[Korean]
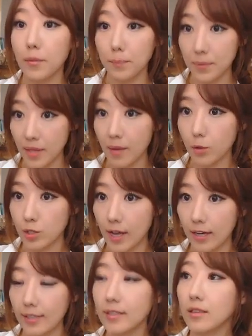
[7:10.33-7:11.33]
피해
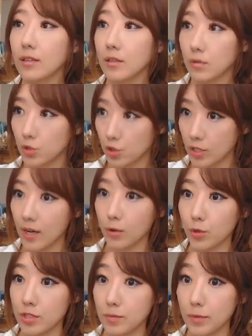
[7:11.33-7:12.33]
보상을
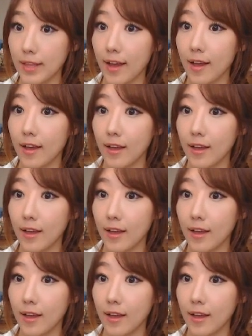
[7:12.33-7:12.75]
주장하고 있습니다.